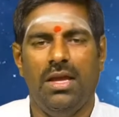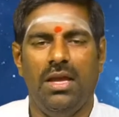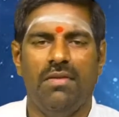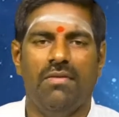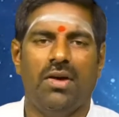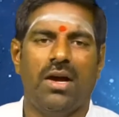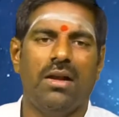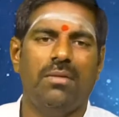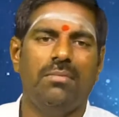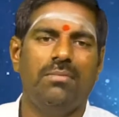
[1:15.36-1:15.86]
ఈ
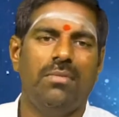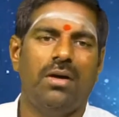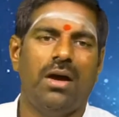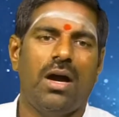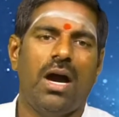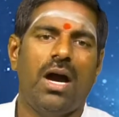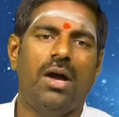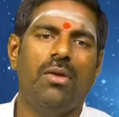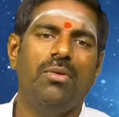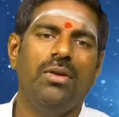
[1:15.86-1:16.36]
వారం
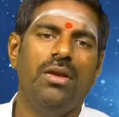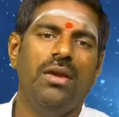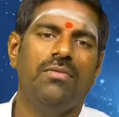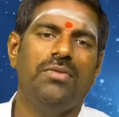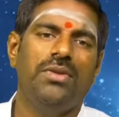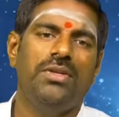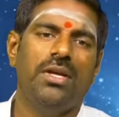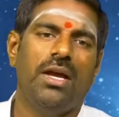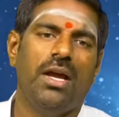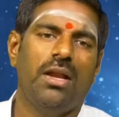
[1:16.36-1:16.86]
ఆరోగ్య
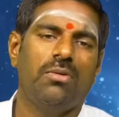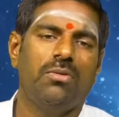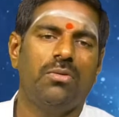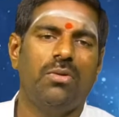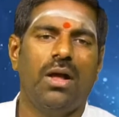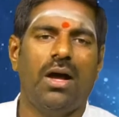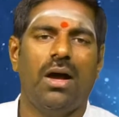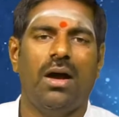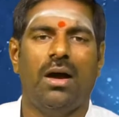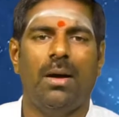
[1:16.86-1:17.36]
విషయాలు
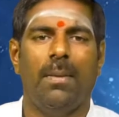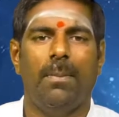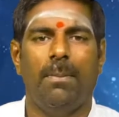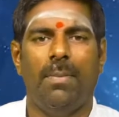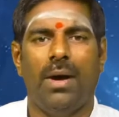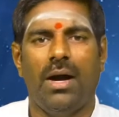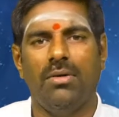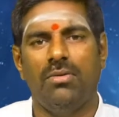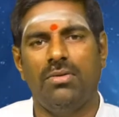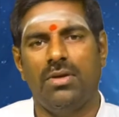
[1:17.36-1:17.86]
కూడా
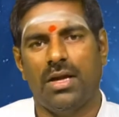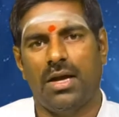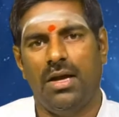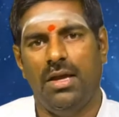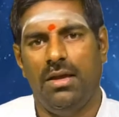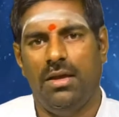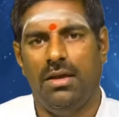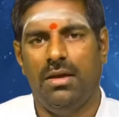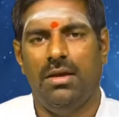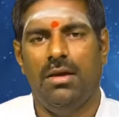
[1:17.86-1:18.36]

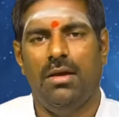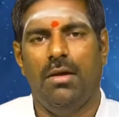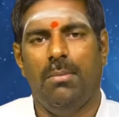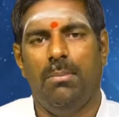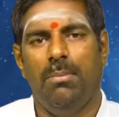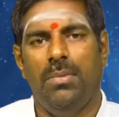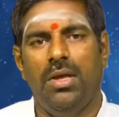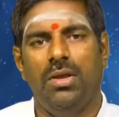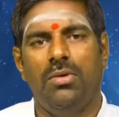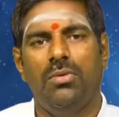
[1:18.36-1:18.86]
బాగుంటాయి
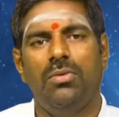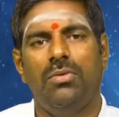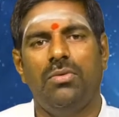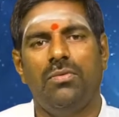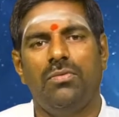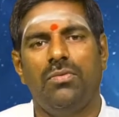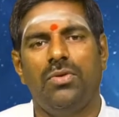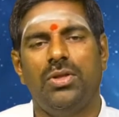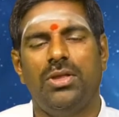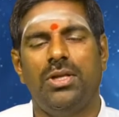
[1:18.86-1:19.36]
మీరు
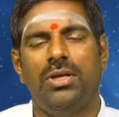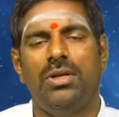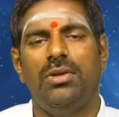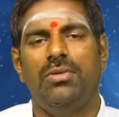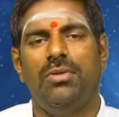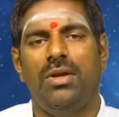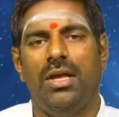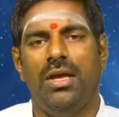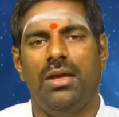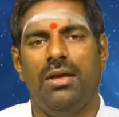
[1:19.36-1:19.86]
ఒత్తిడి
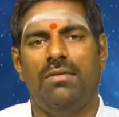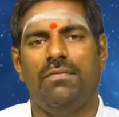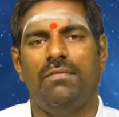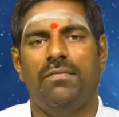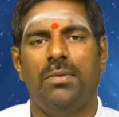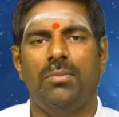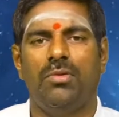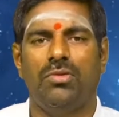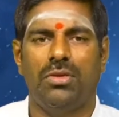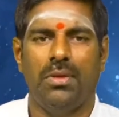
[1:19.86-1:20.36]
నుండి
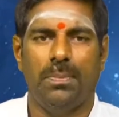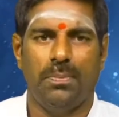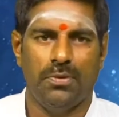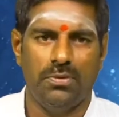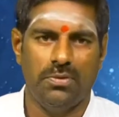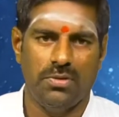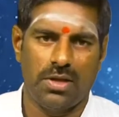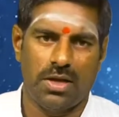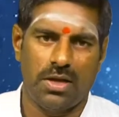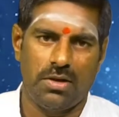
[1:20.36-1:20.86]
విముక్తి
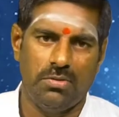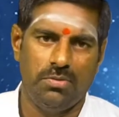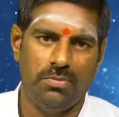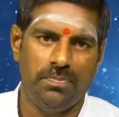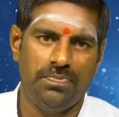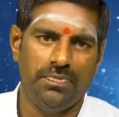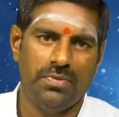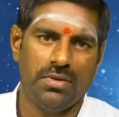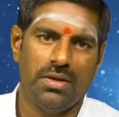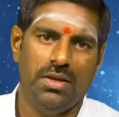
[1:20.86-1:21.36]
పొందుతారు
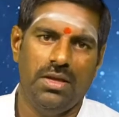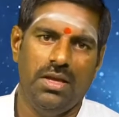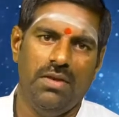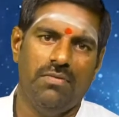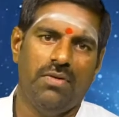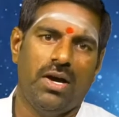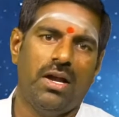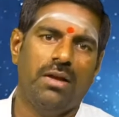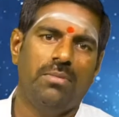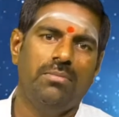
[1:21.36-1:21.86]
ఈ
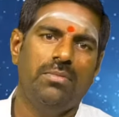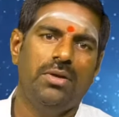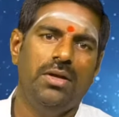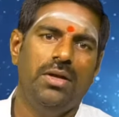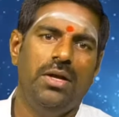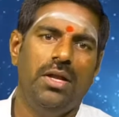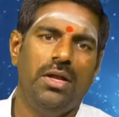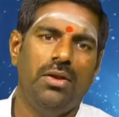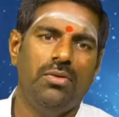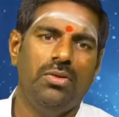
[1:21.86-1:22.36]
వారం
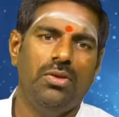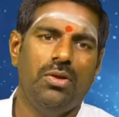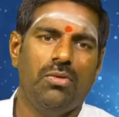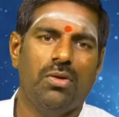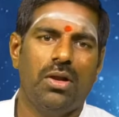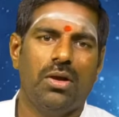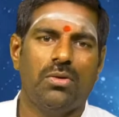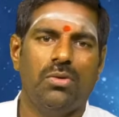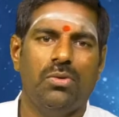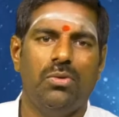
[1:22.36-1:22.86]

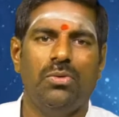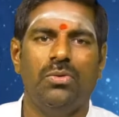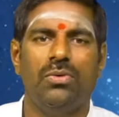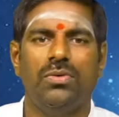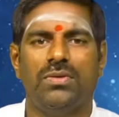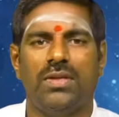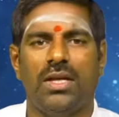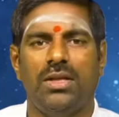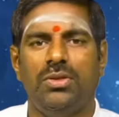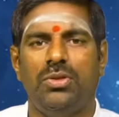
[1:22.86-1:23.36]
నిరుద్యోగులకు
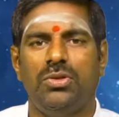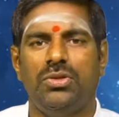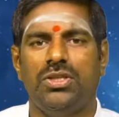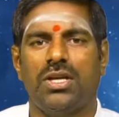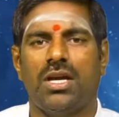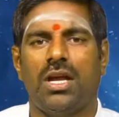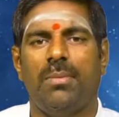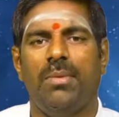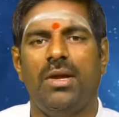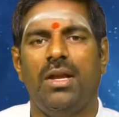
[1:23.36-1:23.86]

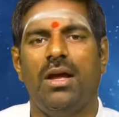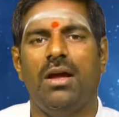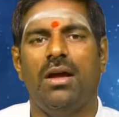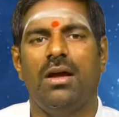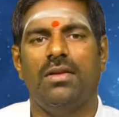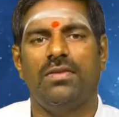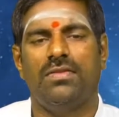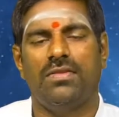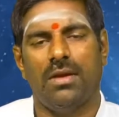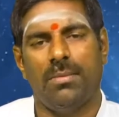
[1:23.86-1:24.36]
సంతోషకరమైన
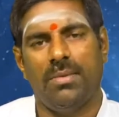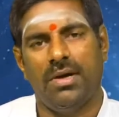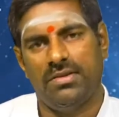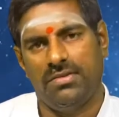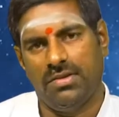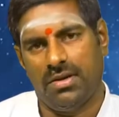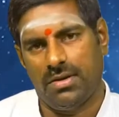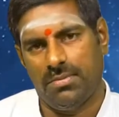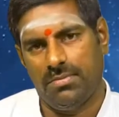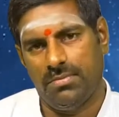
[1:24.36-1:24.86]

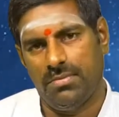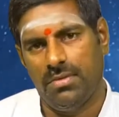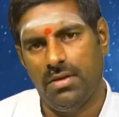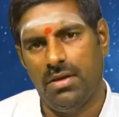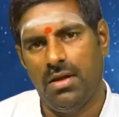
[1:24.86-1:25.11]
సమాచారం